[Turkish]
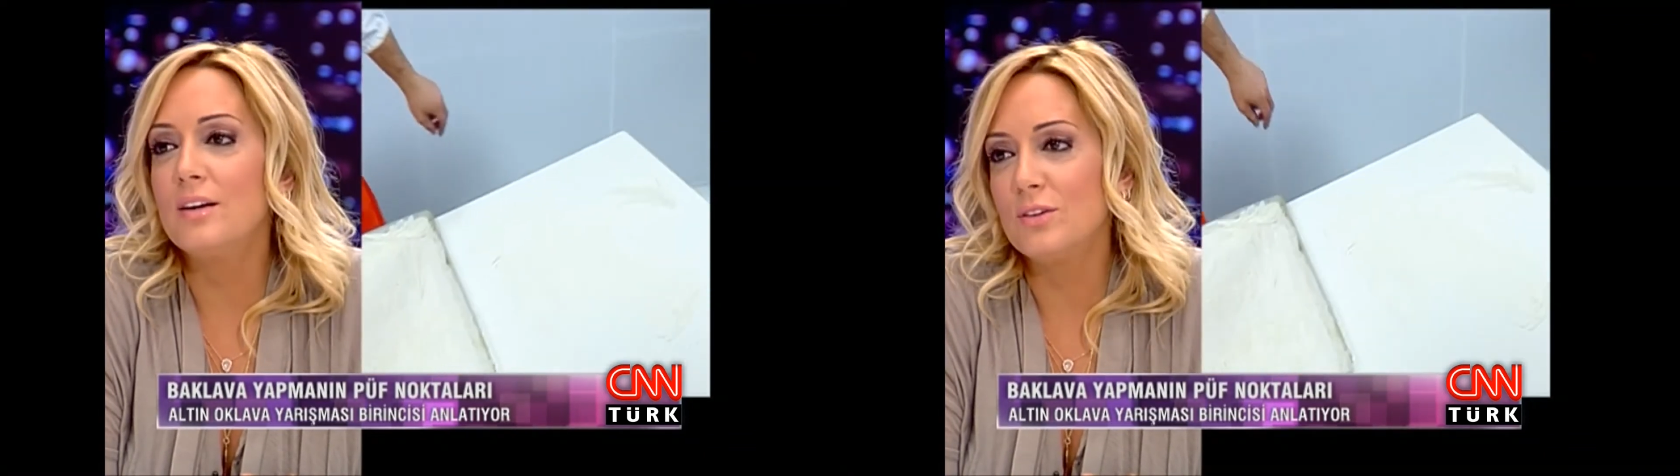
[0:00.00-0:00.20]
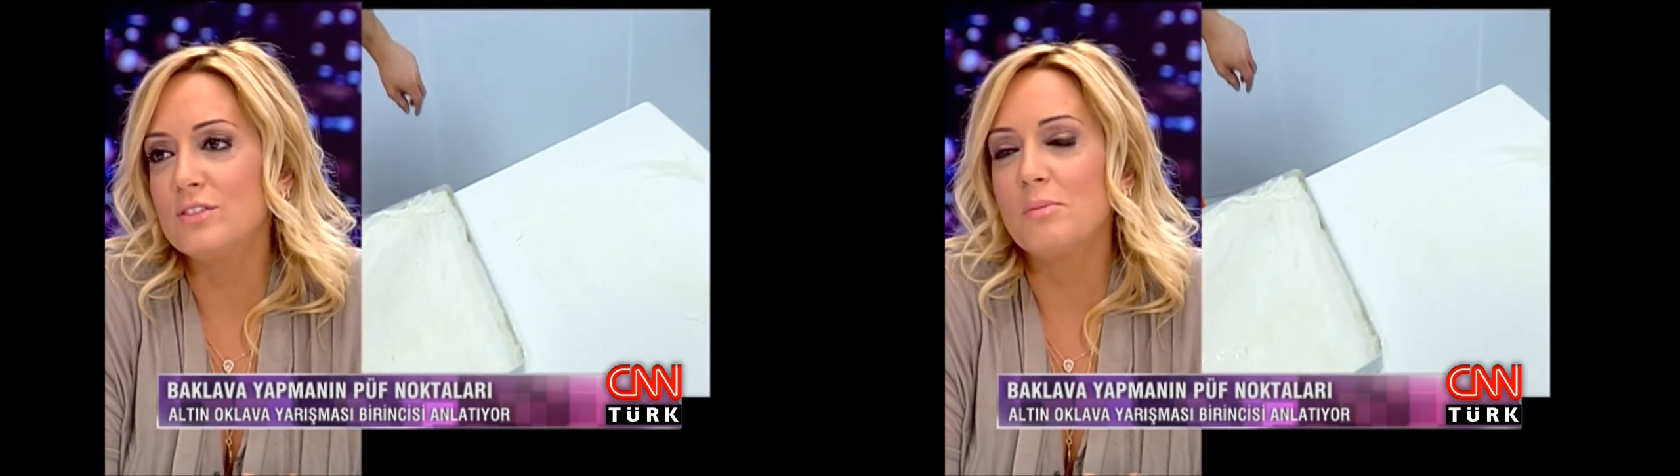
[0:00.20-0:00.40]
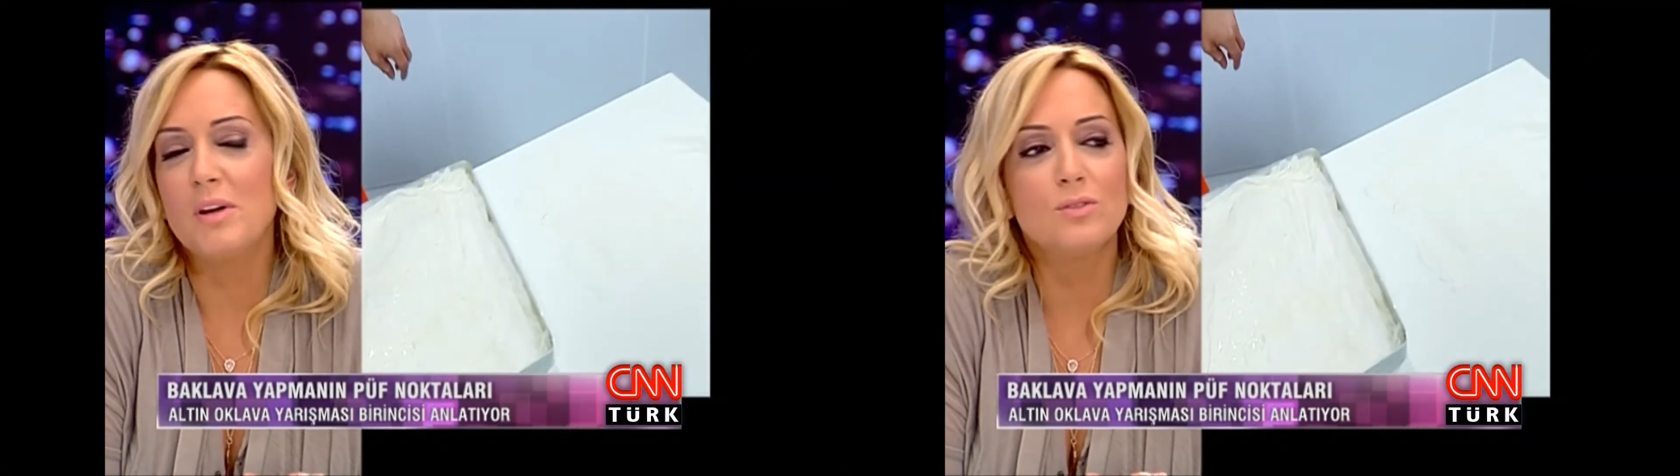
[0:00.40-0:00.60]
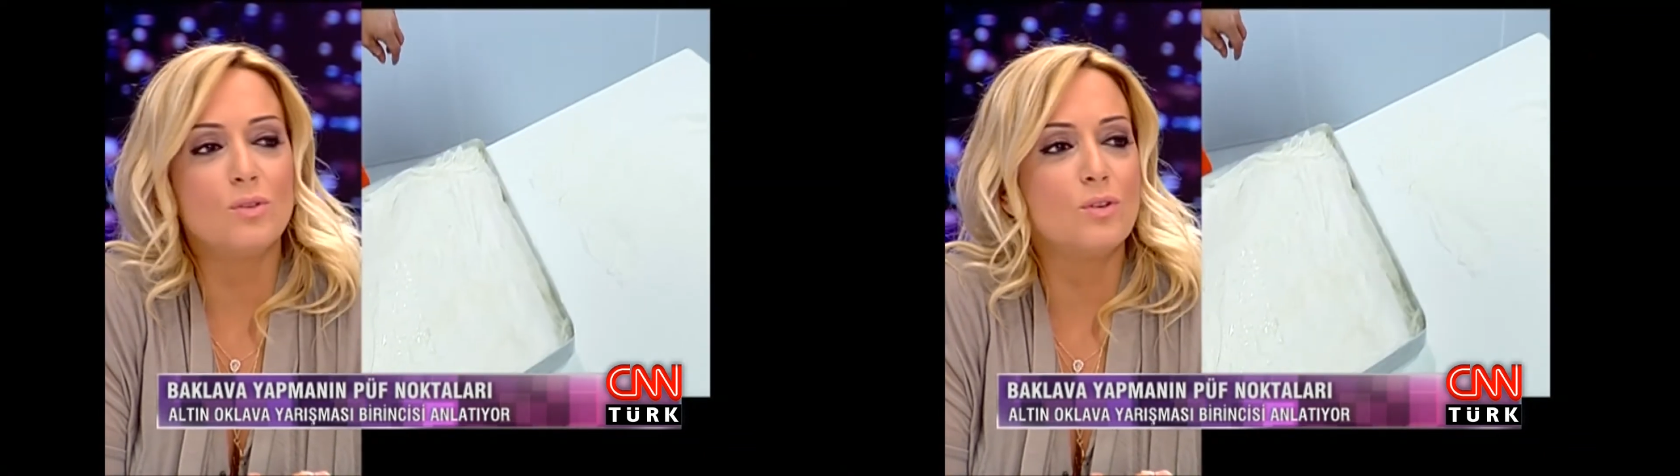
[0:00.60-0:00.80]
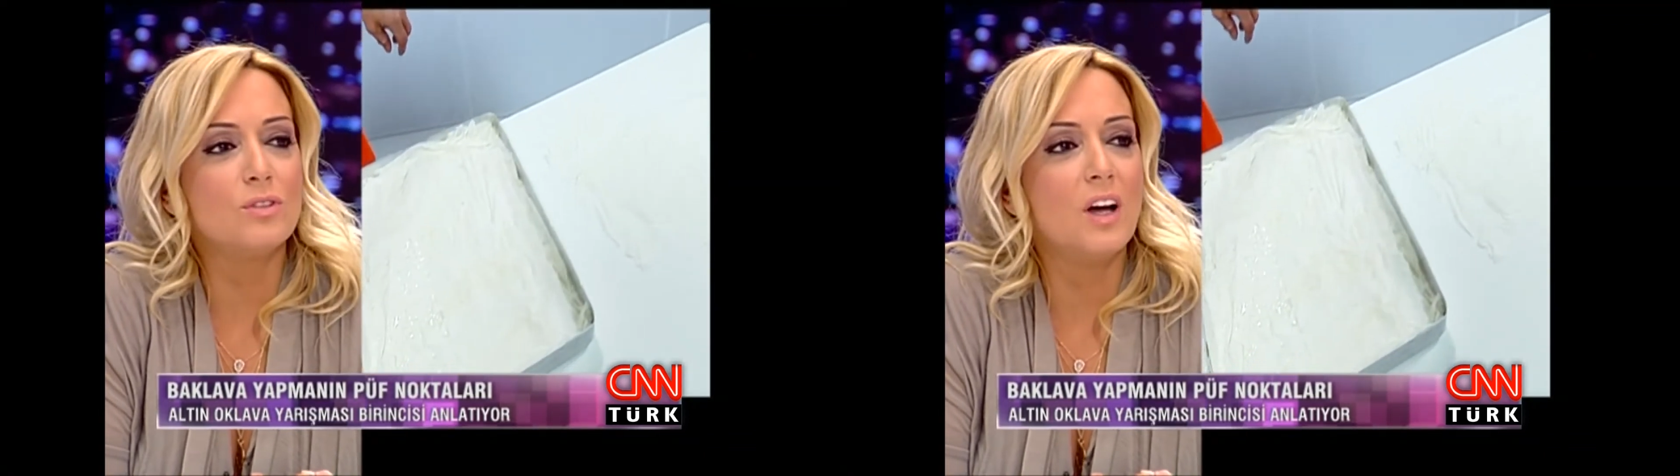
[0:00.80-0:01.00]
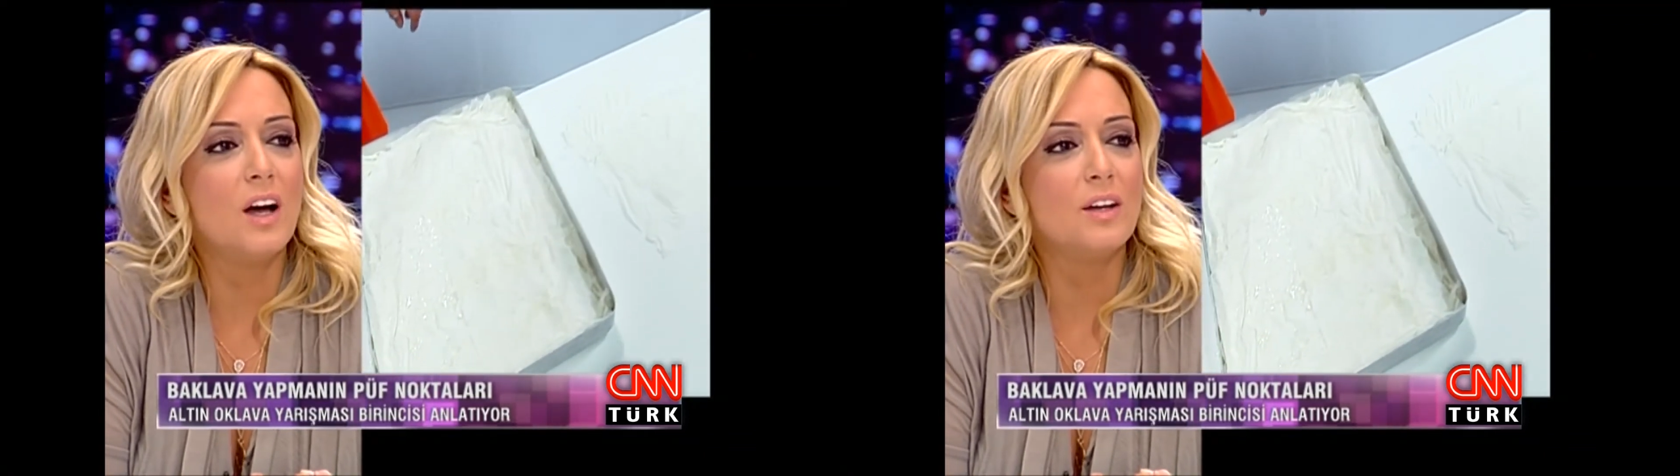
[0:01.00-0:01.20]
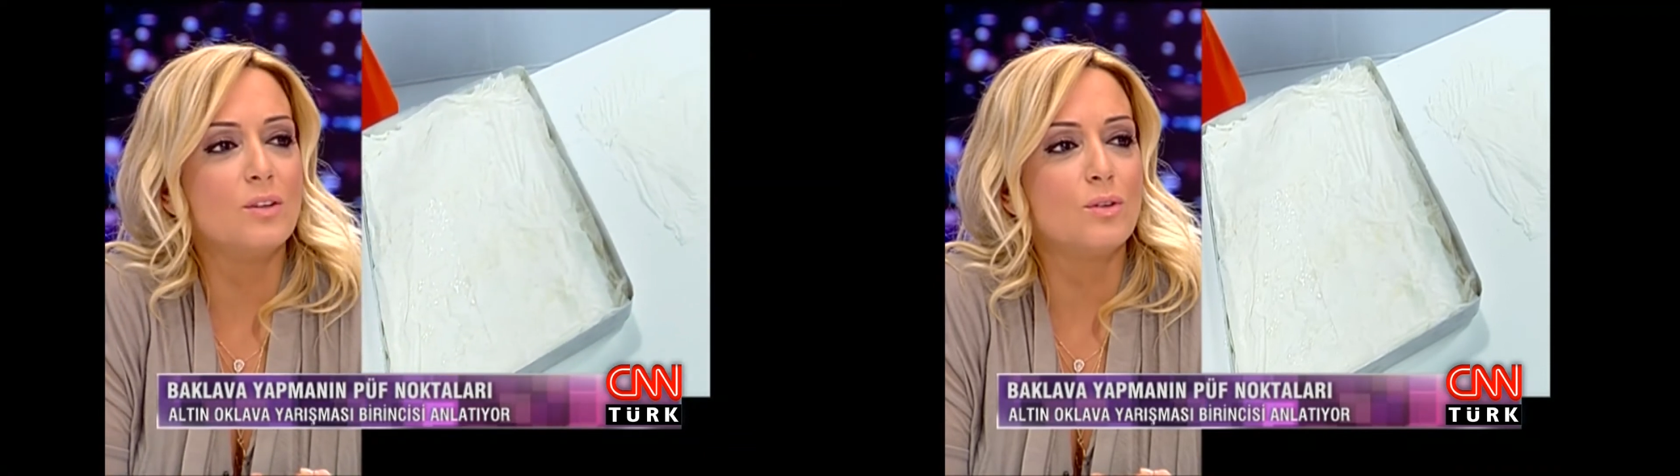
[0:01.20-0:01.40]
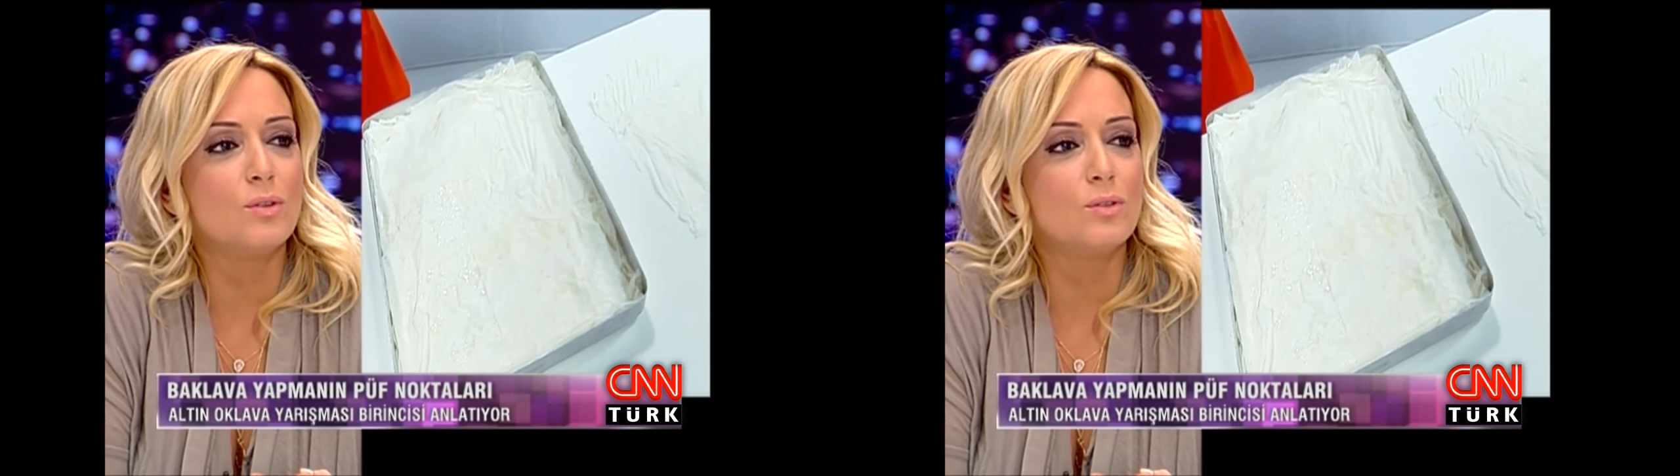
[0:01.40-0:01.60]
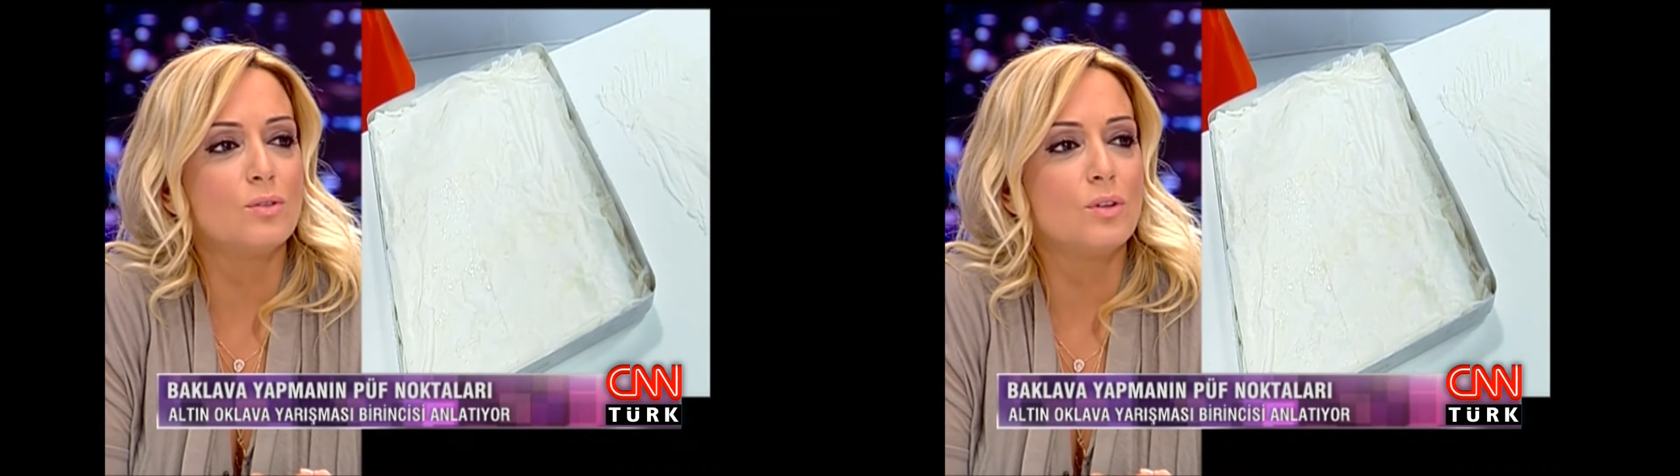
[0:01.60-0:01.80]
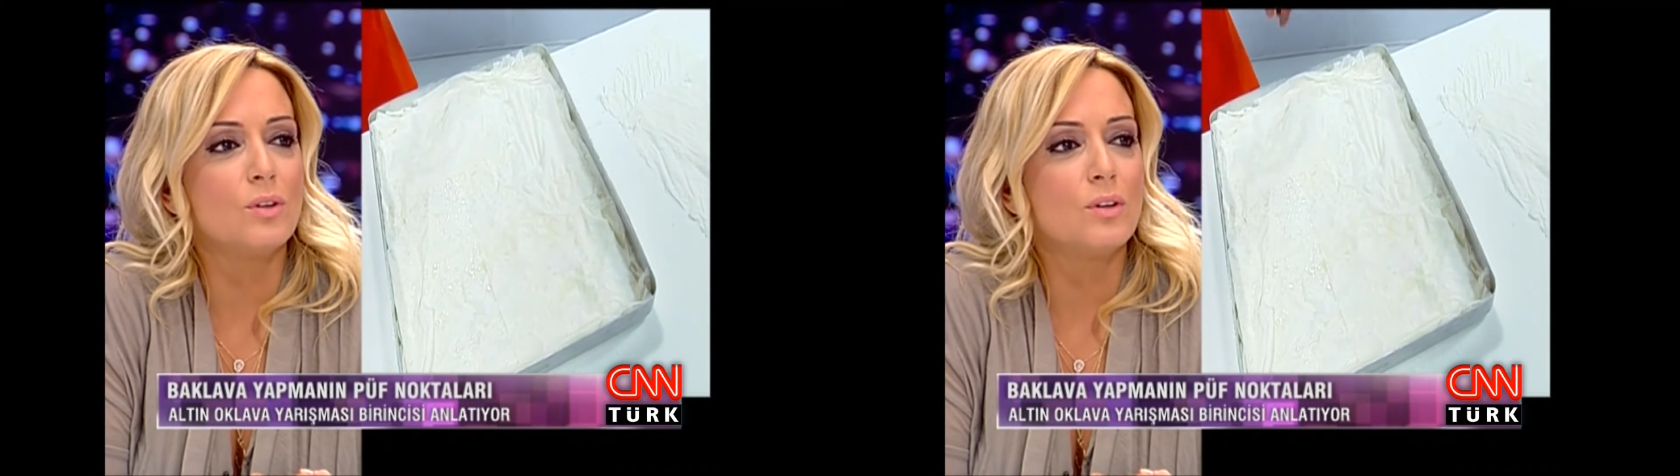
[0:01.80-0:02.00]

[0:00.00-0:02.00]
olurdu. O zaman doğru evet. daha iyi olurdu.